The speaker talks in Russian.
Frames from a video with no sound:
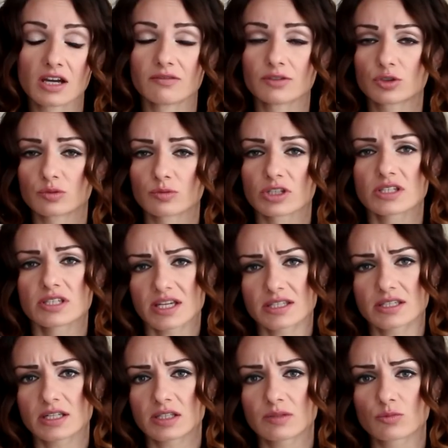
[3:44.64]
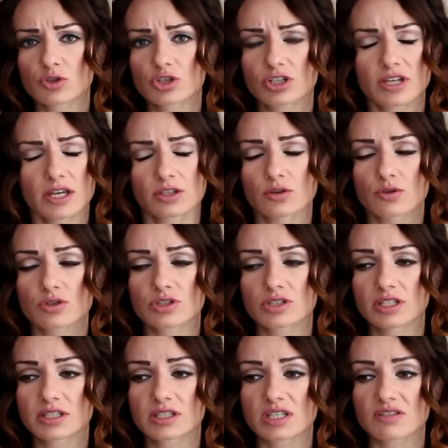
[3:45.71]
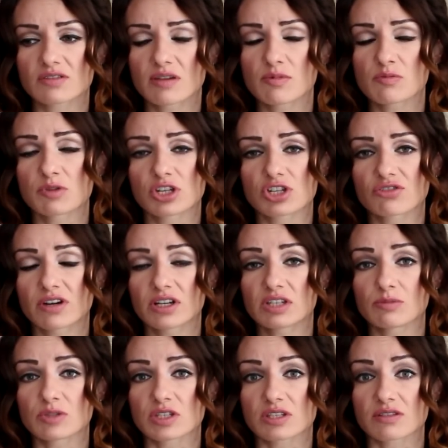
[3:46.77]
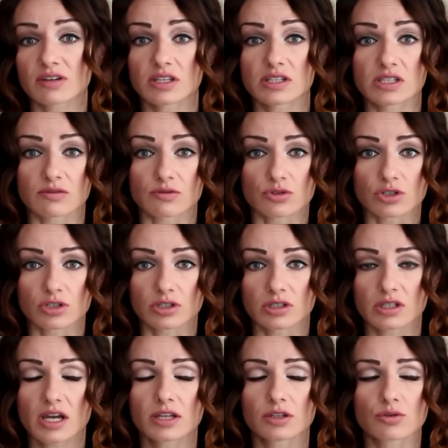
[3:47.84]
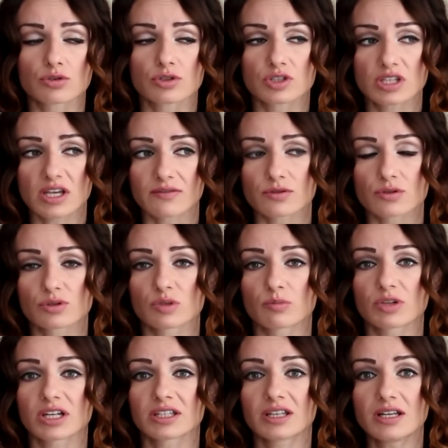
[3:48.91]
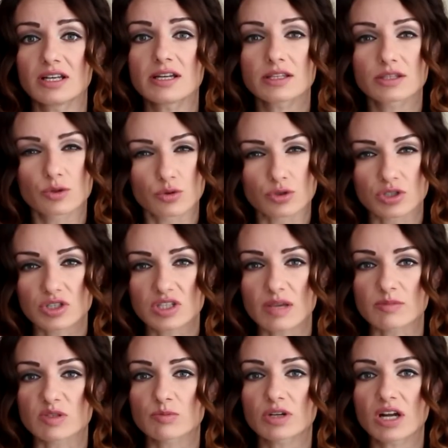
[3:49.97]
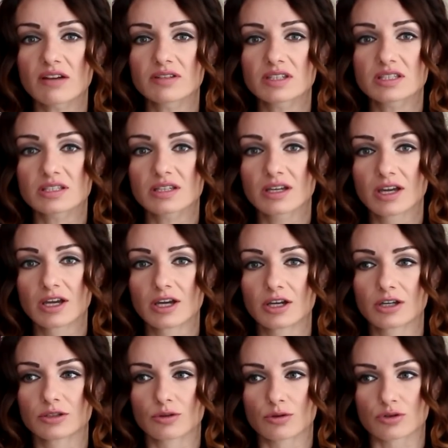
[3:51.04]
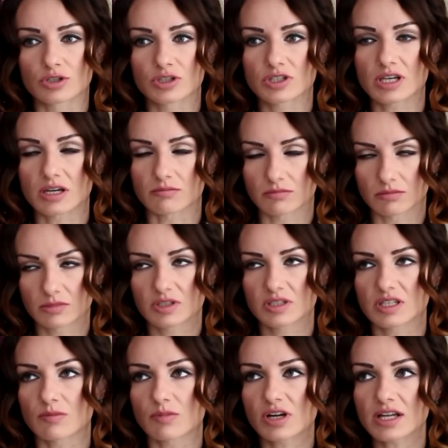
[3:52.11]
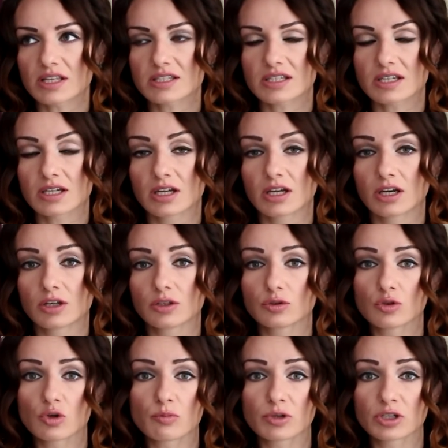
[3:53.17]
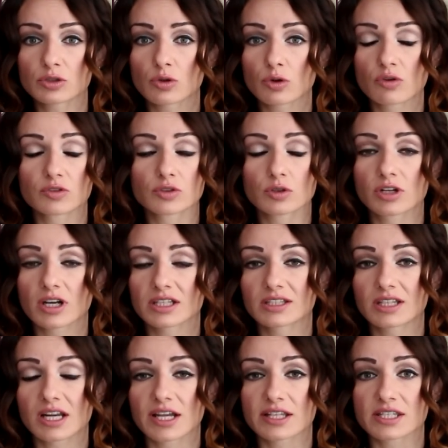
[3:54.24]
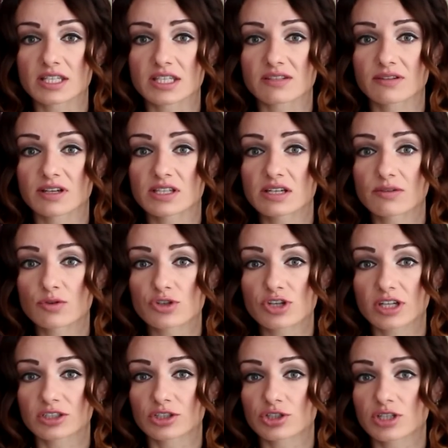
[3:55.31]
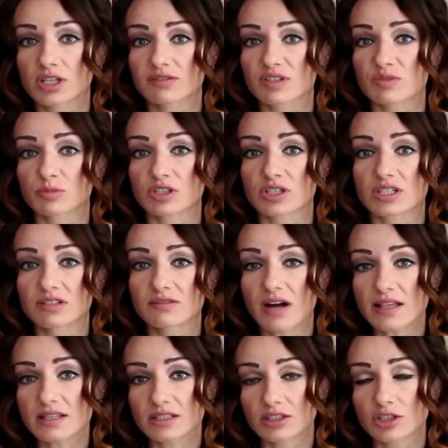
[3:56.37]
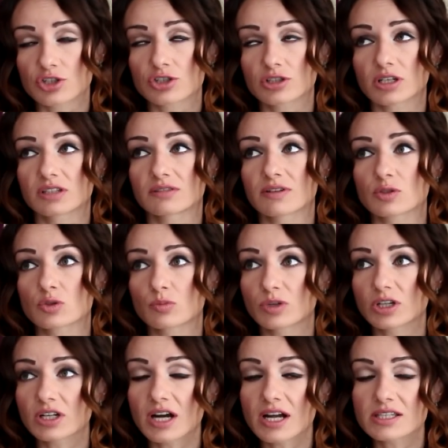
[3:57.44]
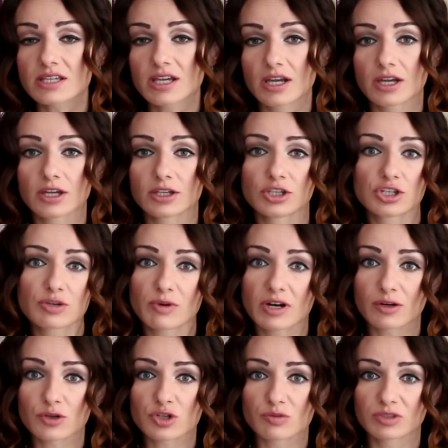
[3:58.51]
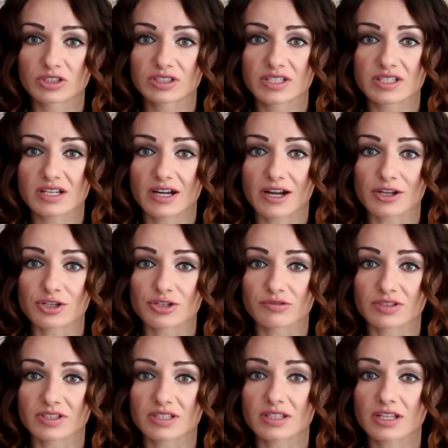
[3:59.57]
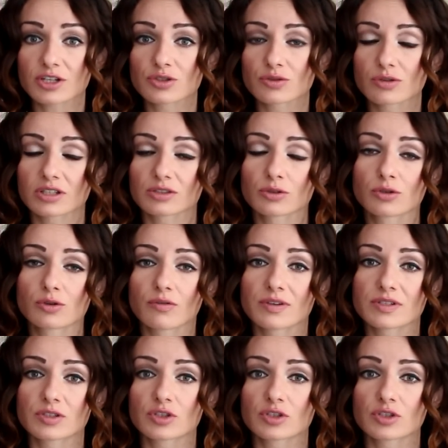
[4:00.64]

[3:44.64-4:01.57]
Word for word: Вы думаете, я сильный мужик, я не должен делиться своими переживаниями со своей девушкой. Да, я должен сам все это преодолеть, должен сам справиться, должен сам собраться. Но по итогу вы только отдаляетесь от своей девушки, она начинает вас подозревать, она начинает вас упрекать, ничем хорошим это не заканчивается. Так что как только у вас